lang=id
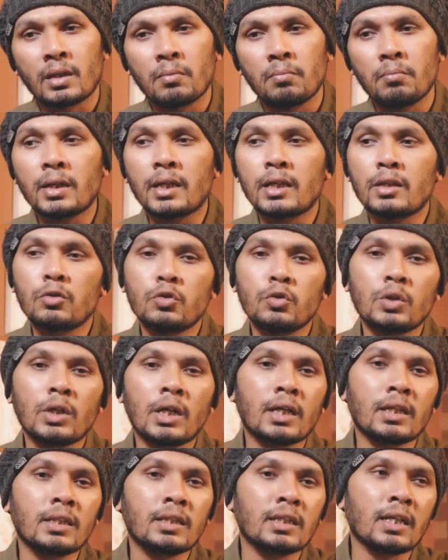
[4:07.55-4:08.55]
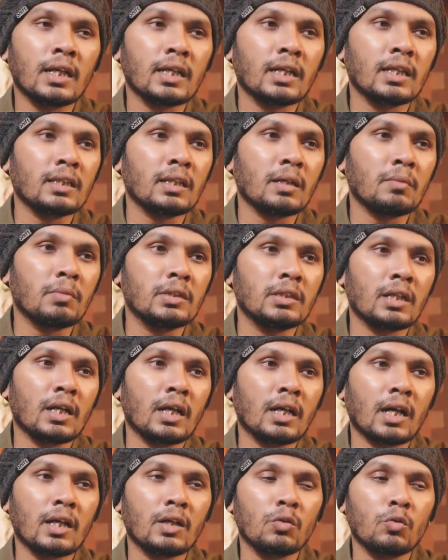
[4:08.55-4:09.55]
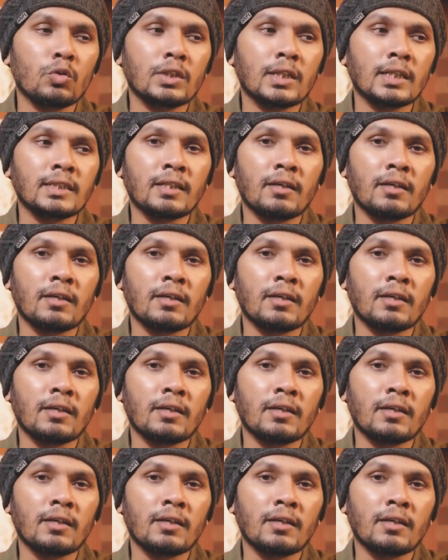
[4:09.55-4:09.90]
begitu juga ketika kita menyerahkan urusan